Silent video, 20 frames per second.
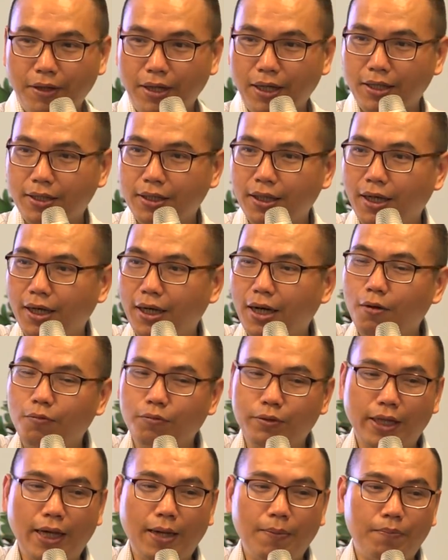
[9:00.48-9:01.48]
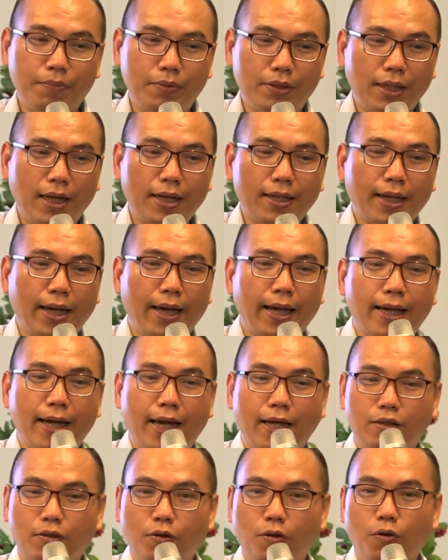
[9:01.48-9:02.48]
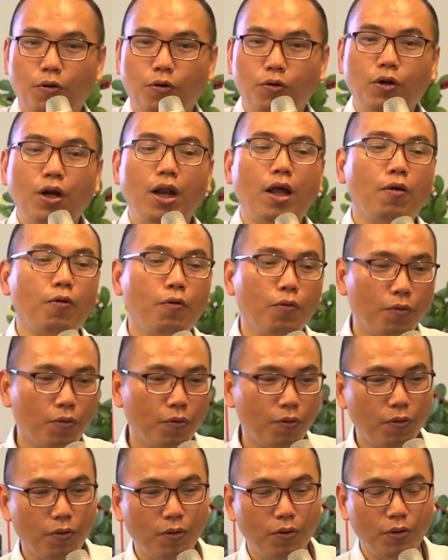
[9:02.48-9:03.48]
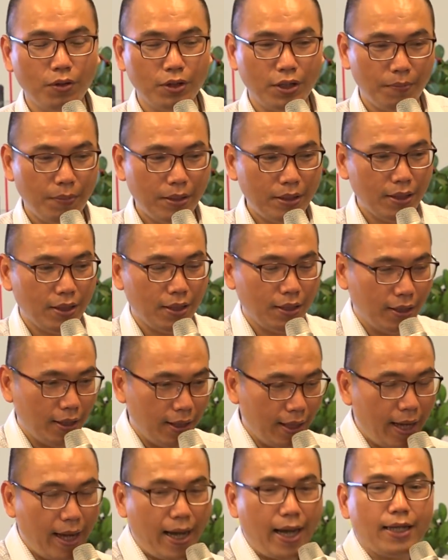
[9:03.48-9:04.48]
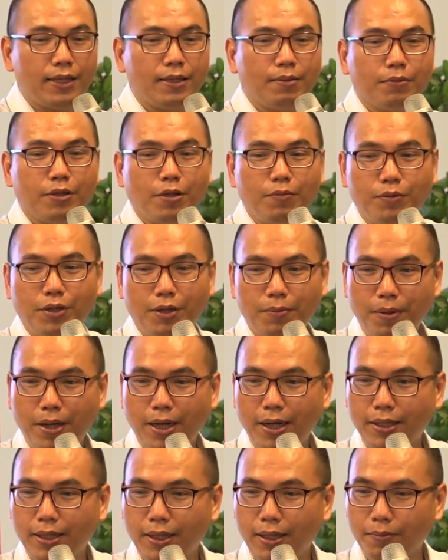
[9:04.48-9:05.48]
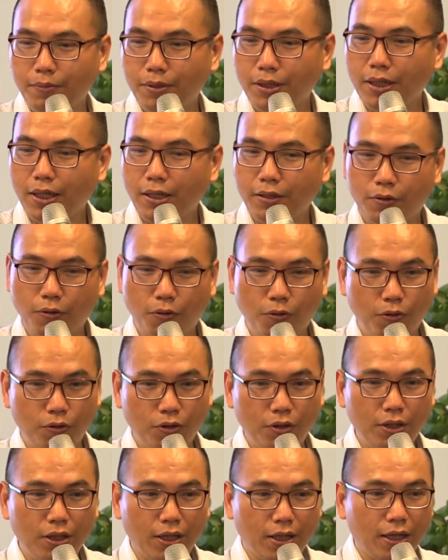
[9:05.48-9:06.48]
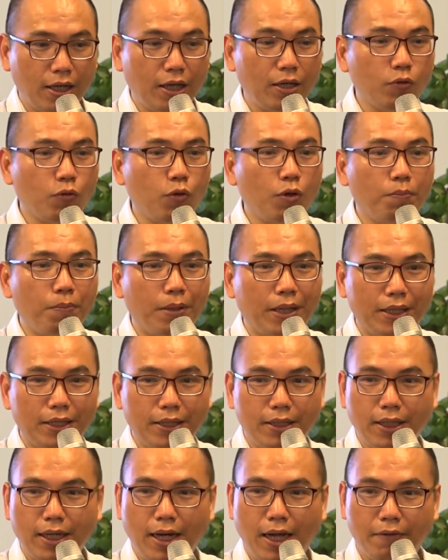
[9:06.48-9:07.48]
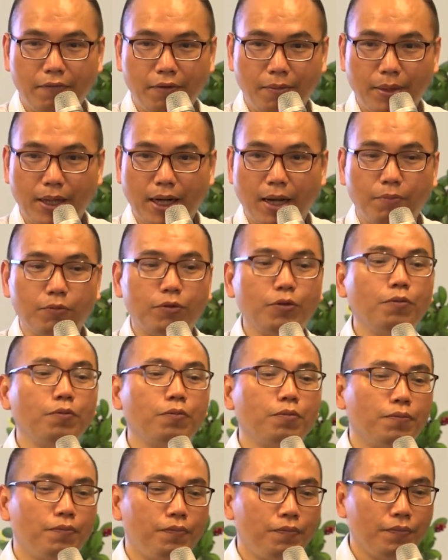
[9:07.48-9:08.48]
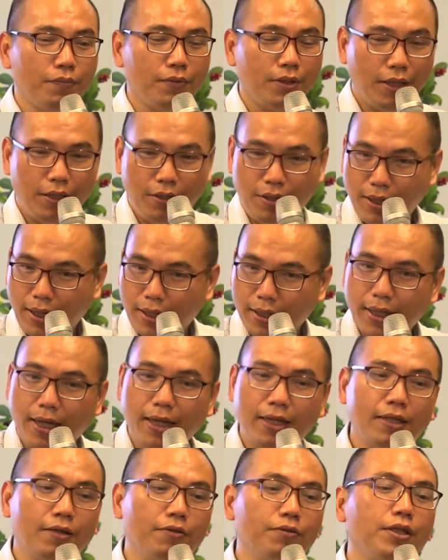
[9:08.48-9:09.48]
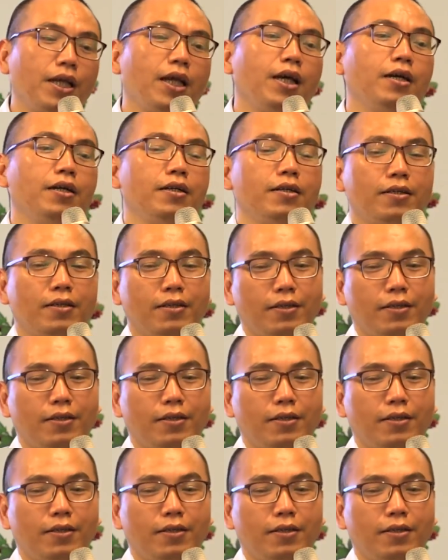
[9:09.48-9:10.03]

vì là chờ ông sếp thích hay cả tổ nó lâu, thì bây giờ người A chăm sóc người B thì lập tức cái tổ nó được cân quân bình trở lại về mặt cảm xúc. Thì nó gắn kết nhau dễ hơn.